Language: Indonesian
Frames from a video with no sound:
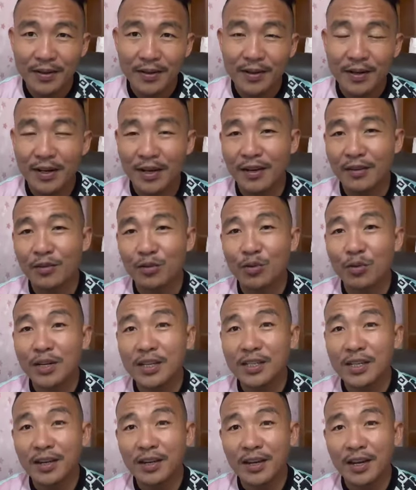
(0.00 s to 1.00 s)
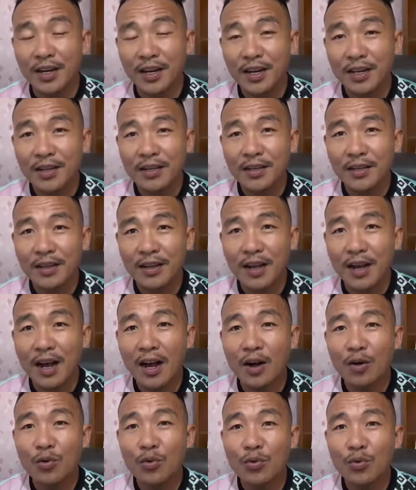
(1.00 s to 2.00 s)
Dan tulisan ini
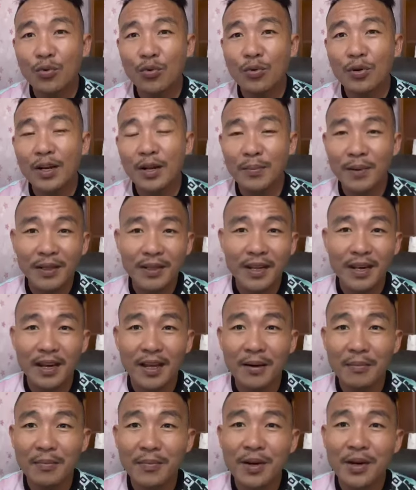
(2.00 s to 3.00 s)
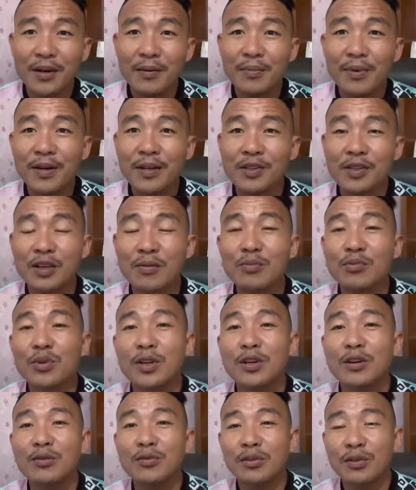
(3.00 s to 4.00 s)
aku dapat ilham daripada
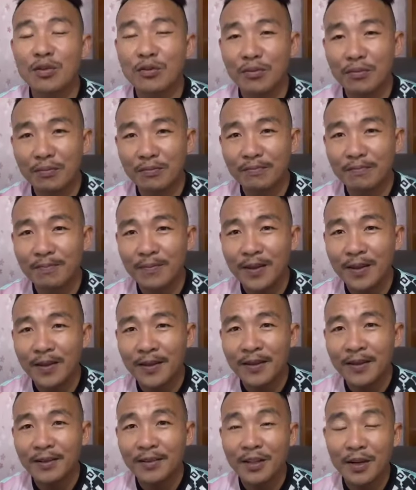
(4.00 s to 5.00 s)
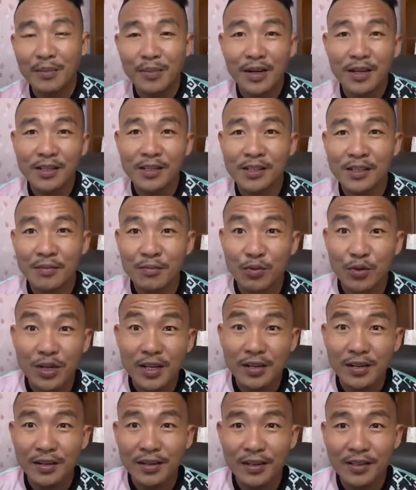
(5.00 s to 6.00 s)
sabudin.com. Terima kasih
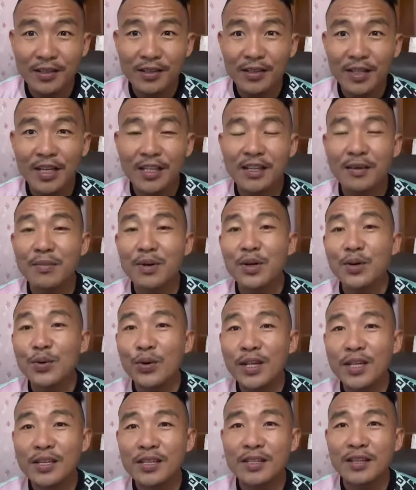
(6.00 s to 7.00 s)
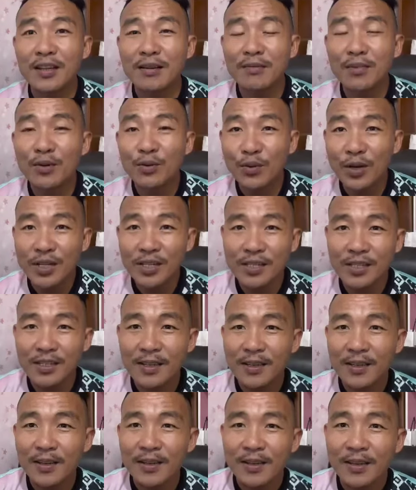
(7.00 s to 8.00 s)
Sabudin karena sentiasa menulis dan
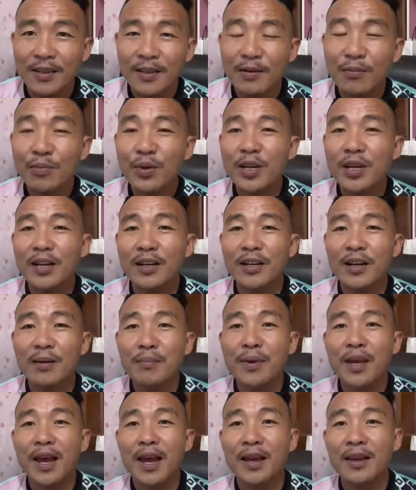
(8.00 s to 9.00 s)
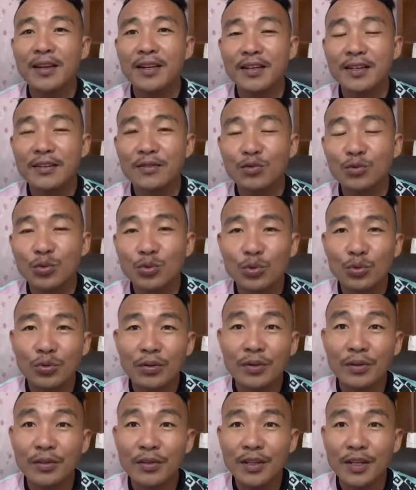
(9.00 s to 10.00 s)
menulis yang memberikan kami ide
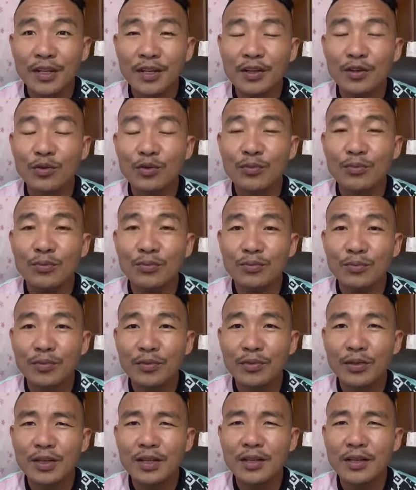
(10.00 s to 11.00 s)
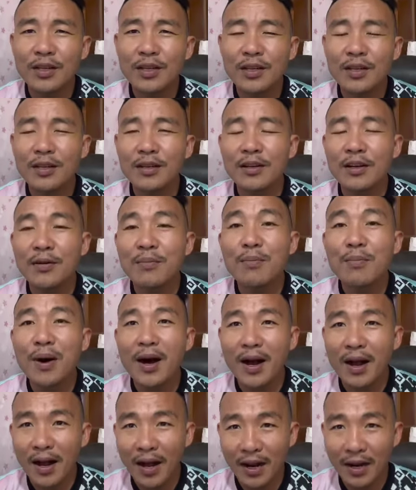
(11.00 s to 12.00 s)
untuk di,
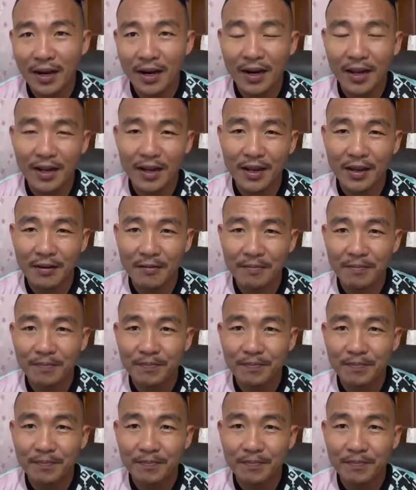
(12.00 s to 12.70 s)
dikembangkan lagi.